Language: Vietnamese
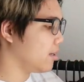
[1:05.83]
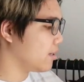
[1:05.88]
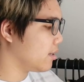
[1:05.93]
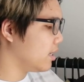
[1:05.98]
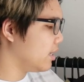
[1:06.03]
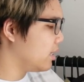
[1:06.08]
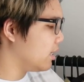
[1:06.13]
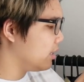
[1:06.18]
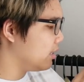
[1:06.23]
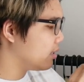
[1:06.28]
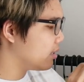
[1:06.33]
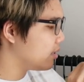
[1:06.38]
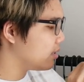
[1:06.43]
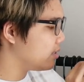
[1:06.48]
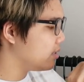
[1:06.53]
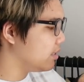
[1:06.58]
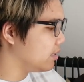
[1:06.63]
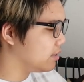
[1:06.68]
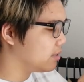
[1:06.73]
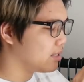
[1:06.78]
Đây là những cái
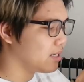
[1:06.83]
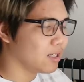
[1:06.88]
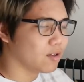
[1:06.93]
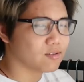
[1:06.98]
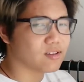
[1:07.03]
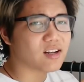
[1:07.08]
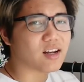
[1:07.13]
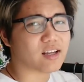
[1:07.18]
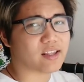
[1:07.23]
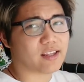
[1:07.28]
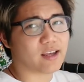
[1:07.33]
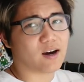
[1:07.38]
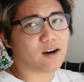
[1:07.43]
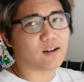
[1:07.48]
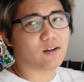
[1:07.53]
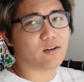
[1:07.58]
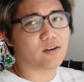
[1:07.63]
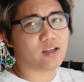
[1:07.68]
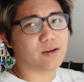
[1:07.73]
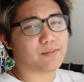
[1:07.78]
detail rất là nhỏ
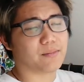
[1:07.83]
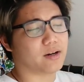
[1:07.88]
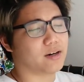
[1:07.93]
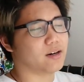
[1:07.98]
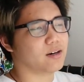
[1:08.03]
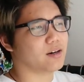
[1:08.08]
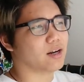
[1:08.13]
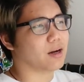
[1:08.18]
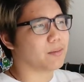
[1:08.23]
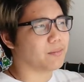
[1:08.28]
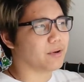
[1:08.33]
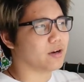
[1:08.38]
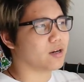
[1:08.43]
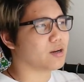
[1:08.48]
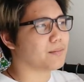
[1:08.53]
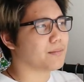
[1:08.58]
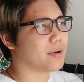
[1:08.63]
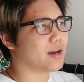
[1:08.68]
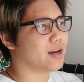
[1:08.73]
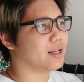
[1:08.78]
thôi nhưng mà đặc biệt
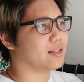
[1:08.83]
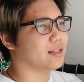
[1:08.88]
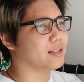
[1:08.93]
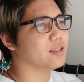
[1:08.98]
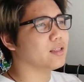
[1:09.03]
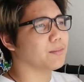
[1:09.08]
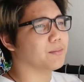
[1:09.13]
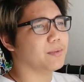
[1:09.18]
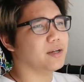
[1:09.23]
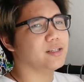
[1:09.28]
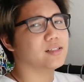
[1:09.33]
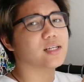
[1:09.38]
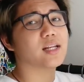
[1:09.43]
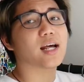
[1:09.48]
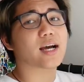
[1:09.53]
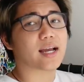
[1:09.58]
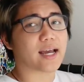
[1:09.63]
nó mang lại tính thẩm mỹ rất là